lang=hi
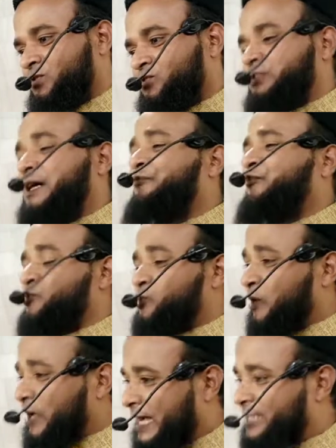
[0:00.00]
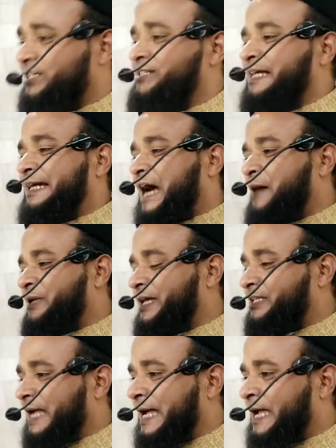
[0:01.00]
तो जब फजूल खर्ची से काम
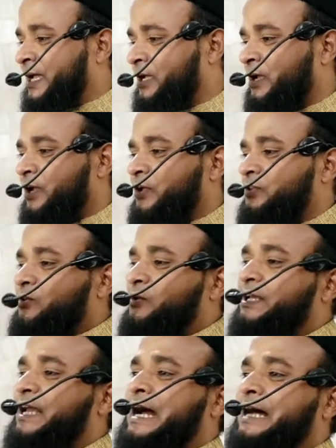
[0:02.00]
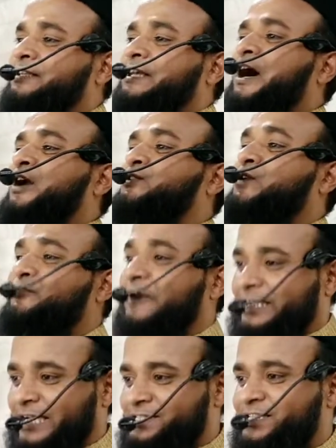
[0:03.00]
लेता है तो ये हदिया और तोहफ़ा
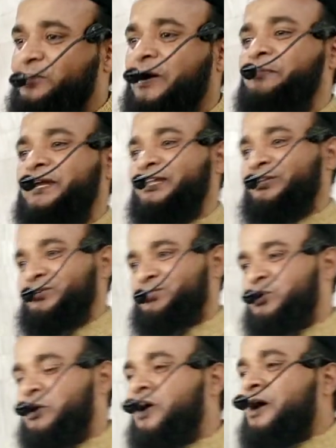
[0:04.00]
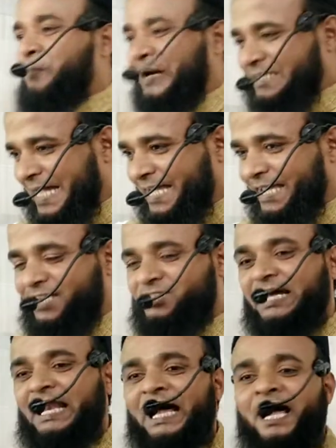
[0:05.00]
कैसे हुआ मेरे दोस्तों पता ये
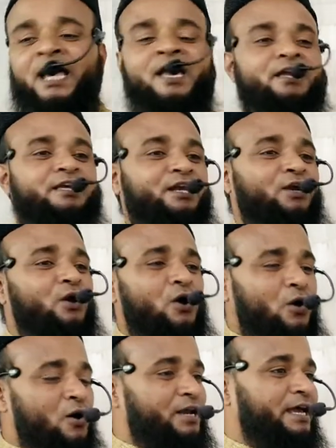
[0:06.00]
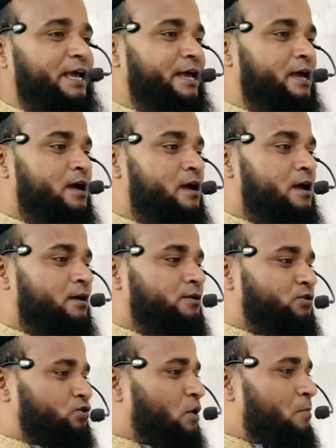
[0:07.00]
चला कि लोगों ने
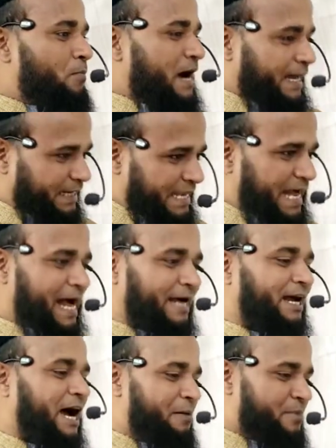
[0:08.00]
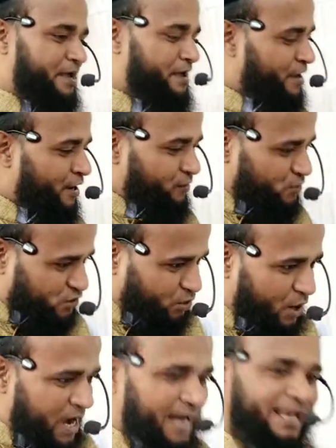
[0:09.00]
जो माल हराम है
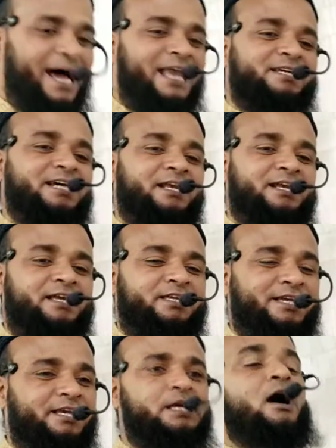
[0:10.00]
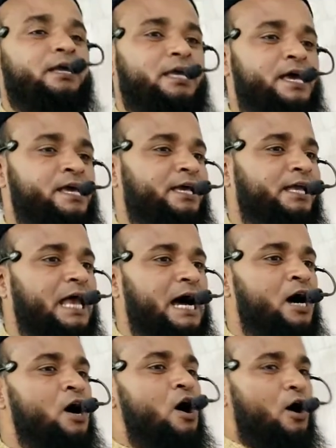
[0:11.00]
उसको हलाल करने के लिए ये हीला
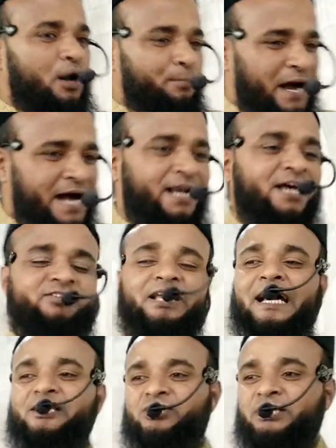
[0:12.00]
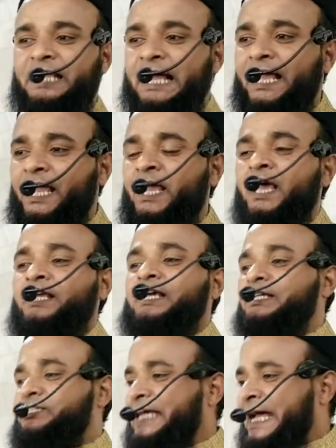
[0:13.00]
और बहाना तराश लिया है
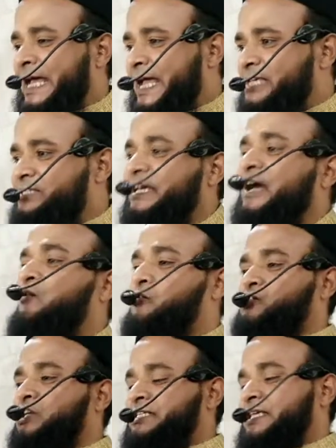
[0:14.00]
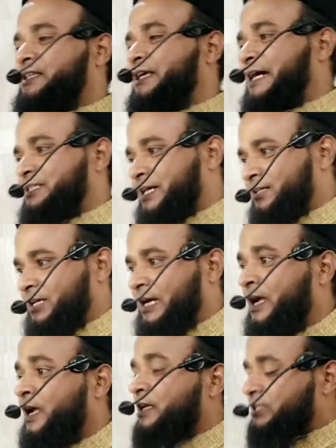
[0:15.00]
कि जहेज़ ये खुशी से दिया जाता है